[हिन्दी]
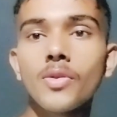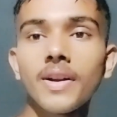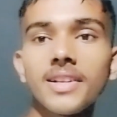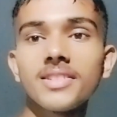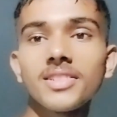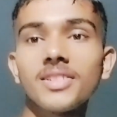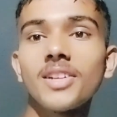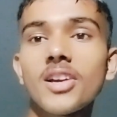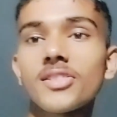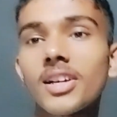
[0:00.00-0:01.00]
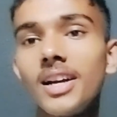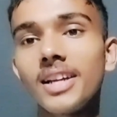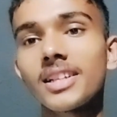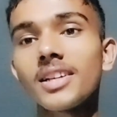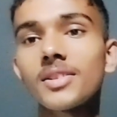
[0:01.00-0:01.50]
फ्रेंड्स नाश्ता कर
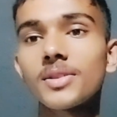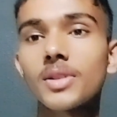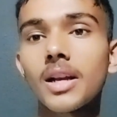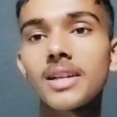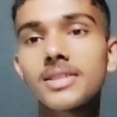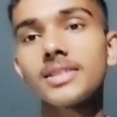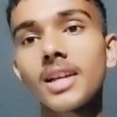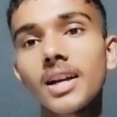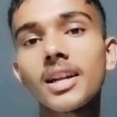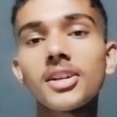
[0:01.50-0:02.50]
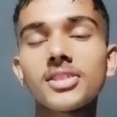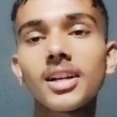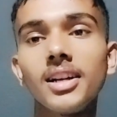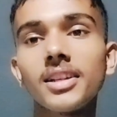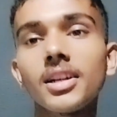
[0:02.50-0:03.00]
लिया था क्लासेस से आके नाश्ता
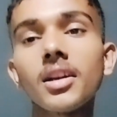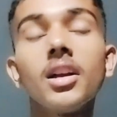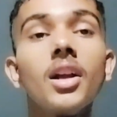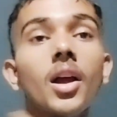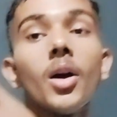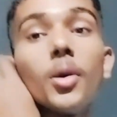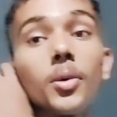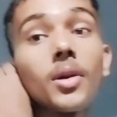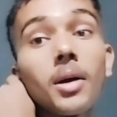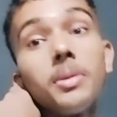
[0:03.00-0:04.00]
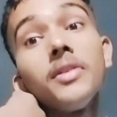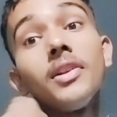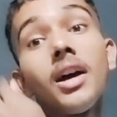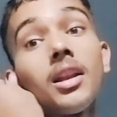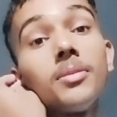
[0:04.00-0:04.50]
कर लिया था और अभी
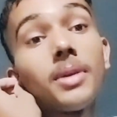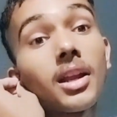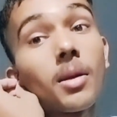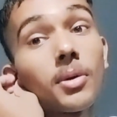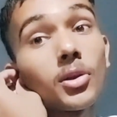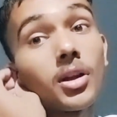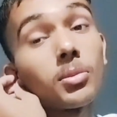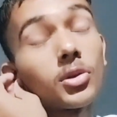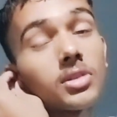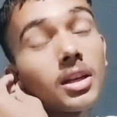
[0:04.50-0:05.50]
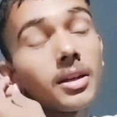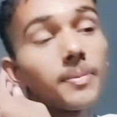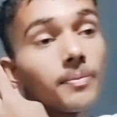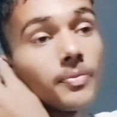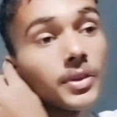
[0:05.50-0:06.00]
फ़िलहाल मैंने कपड़े धोए हैं बहुत सारे
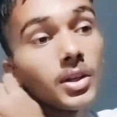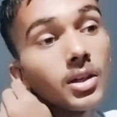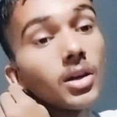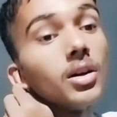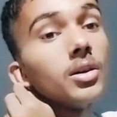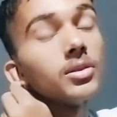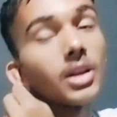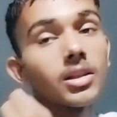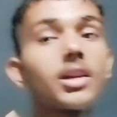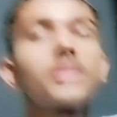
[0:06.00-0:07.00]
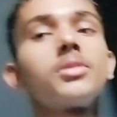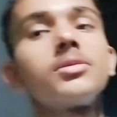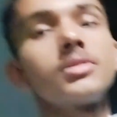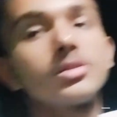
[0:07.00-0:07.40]
और देखो दिखाता हूँ